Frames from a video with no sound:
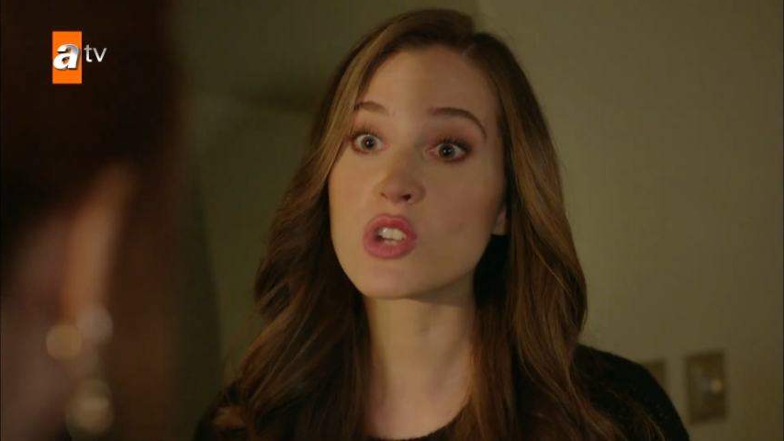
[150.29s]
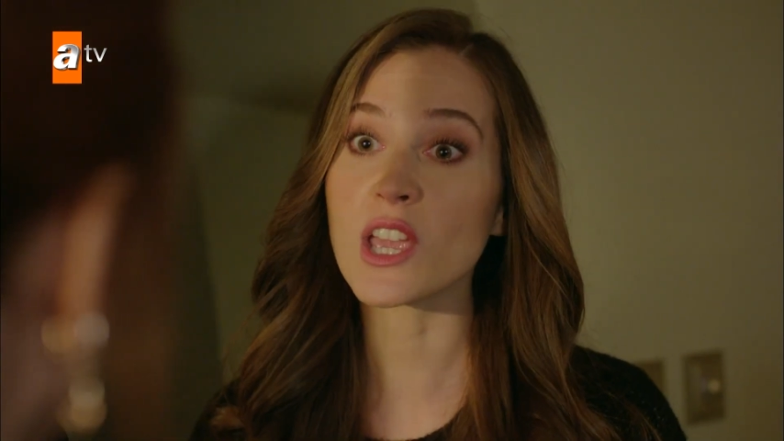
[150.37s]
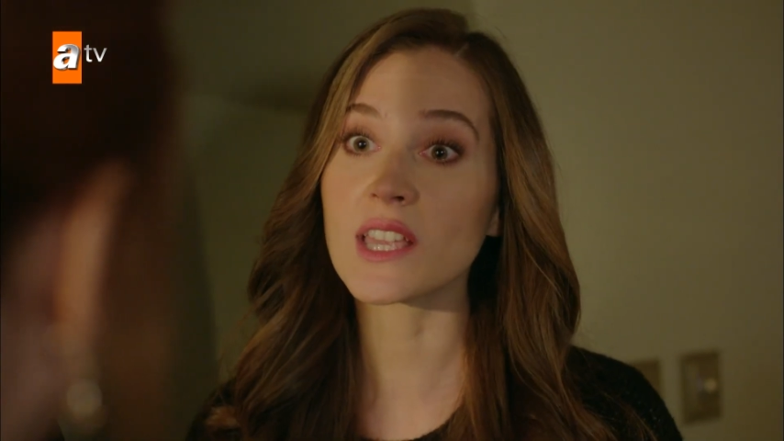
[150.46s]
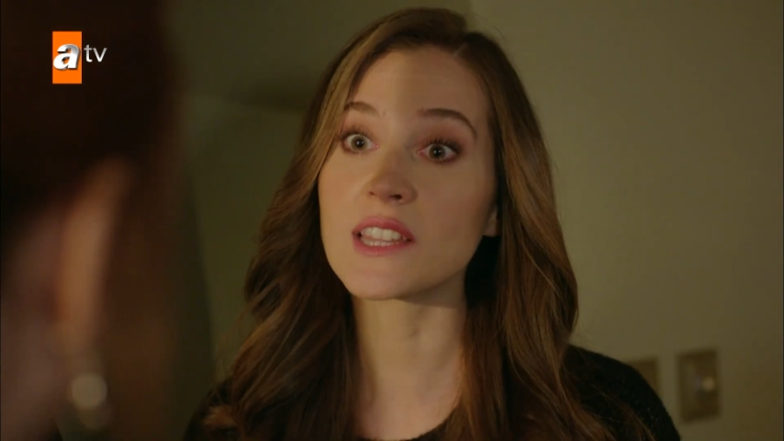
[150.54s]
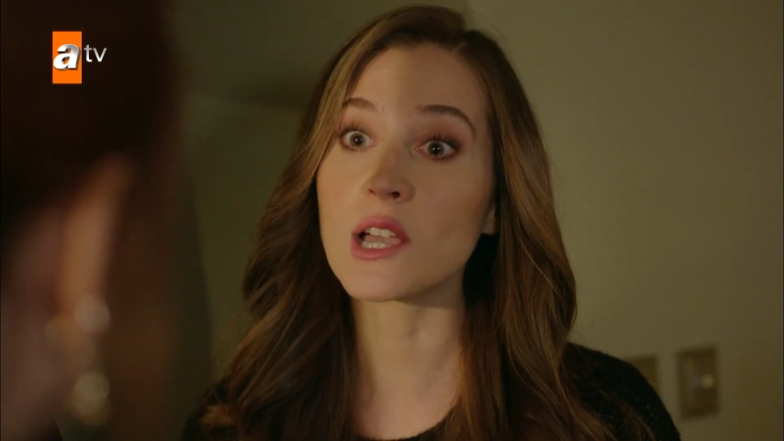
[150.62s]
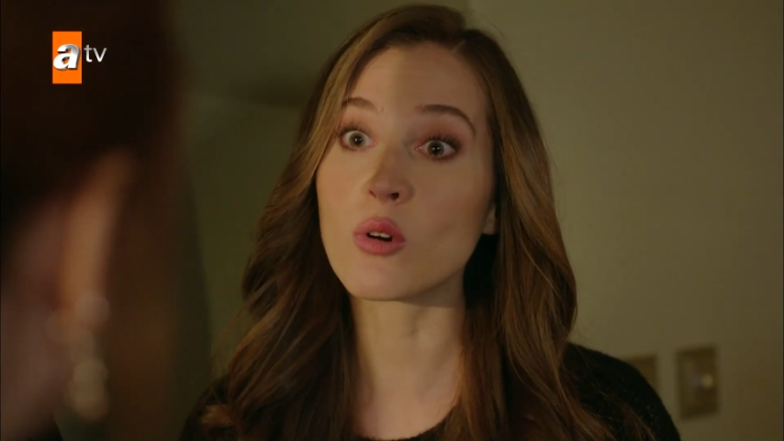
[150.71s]

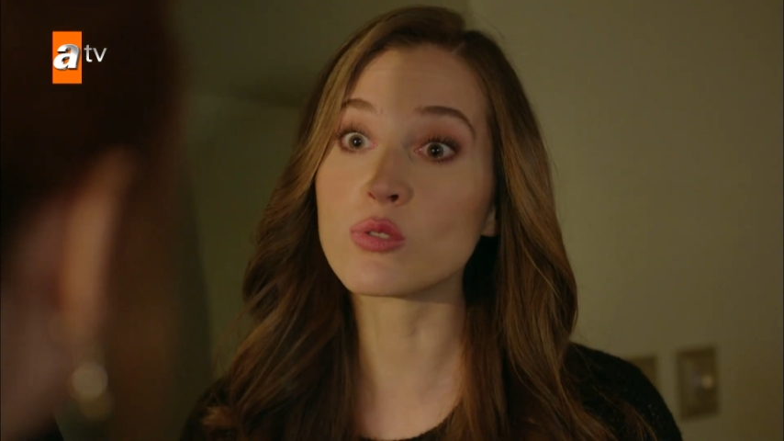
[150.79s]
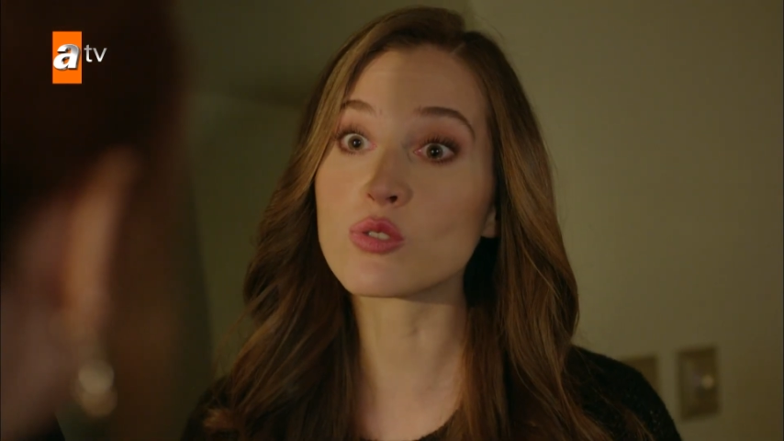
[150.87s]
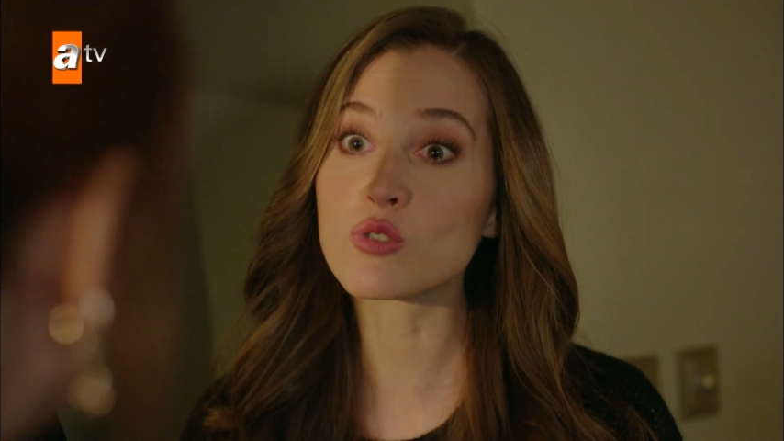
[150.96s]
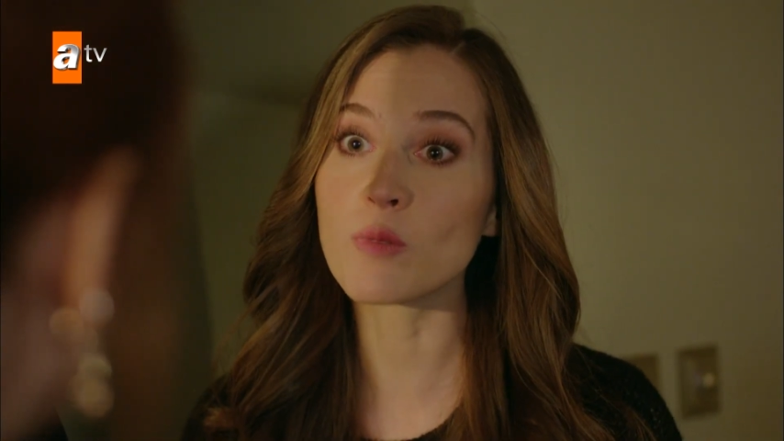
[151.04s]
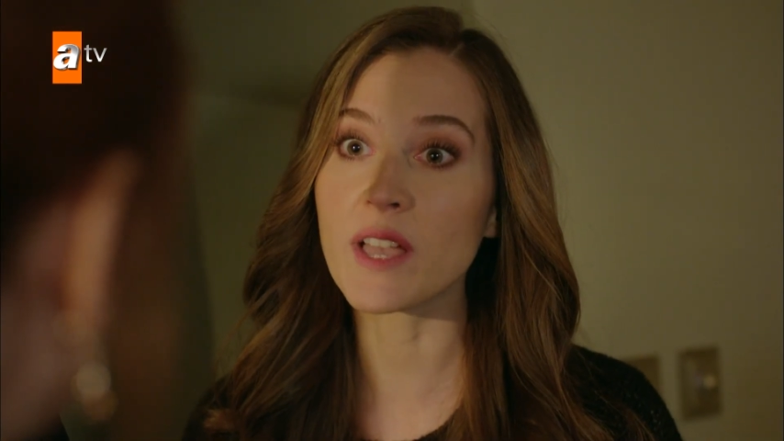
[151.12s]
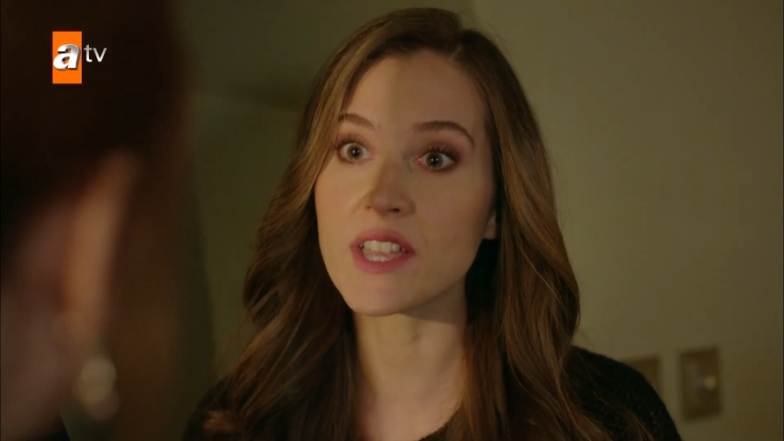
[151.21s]
şekilde
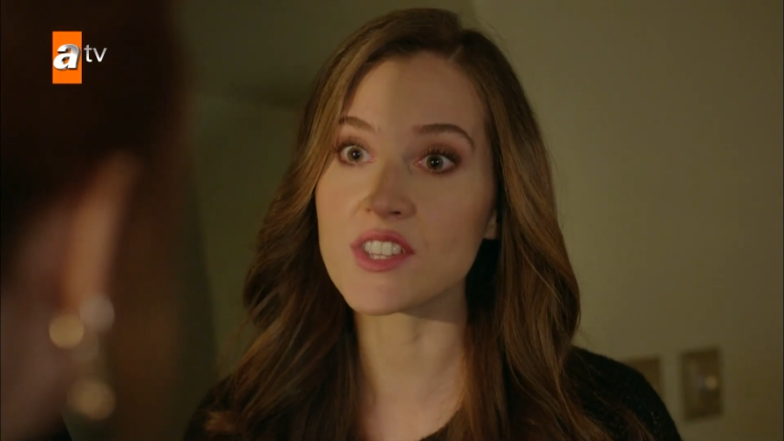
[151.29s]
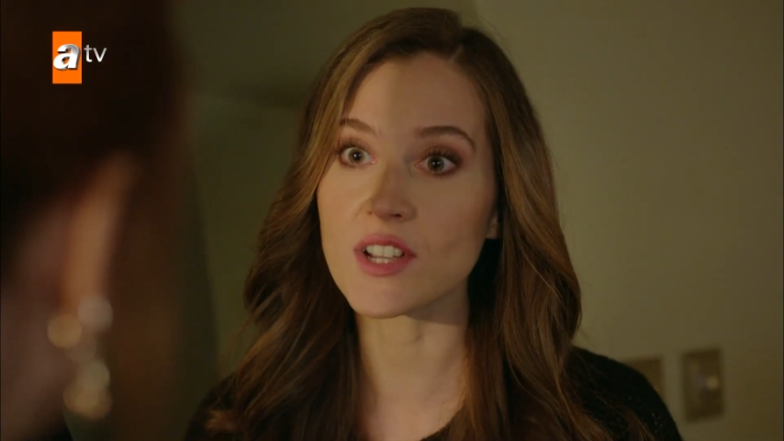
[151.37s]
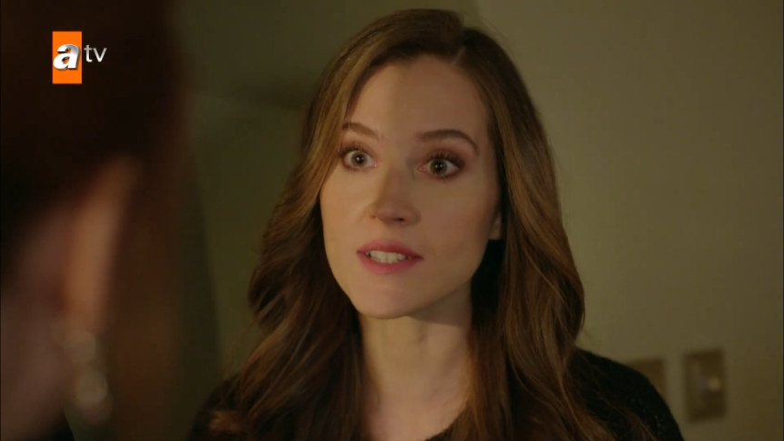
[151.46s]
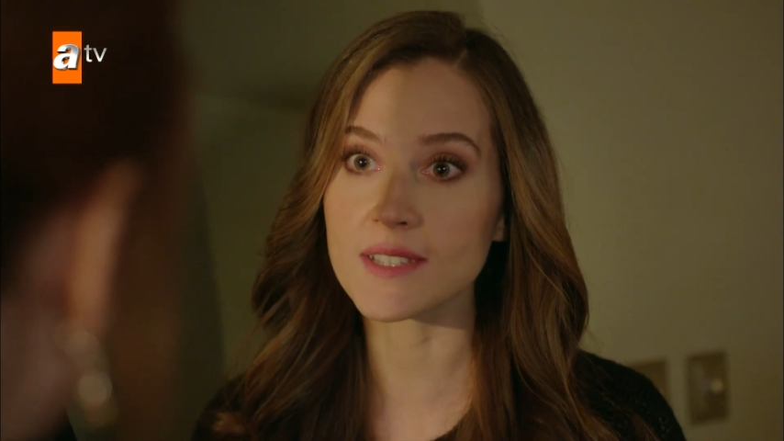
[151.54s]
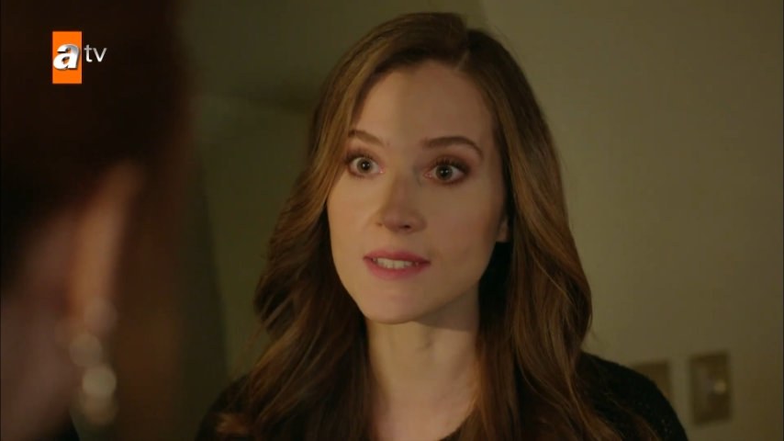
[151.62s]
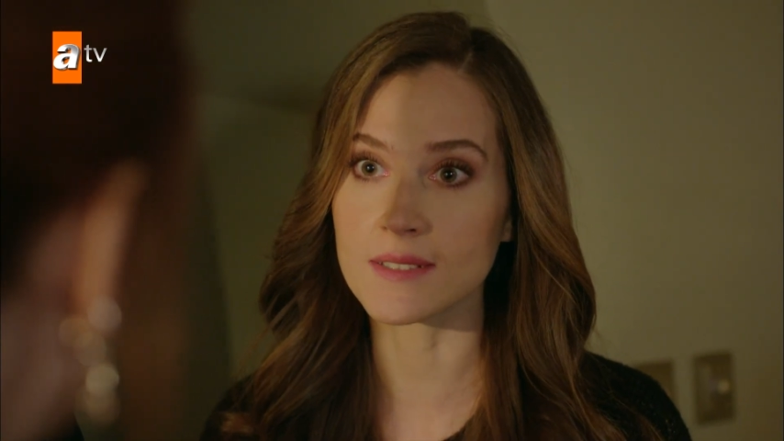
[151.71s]

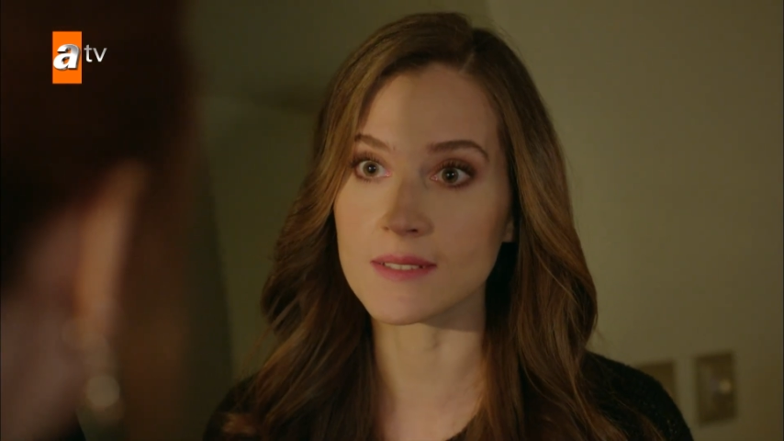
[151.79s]
konuşmayacaksın.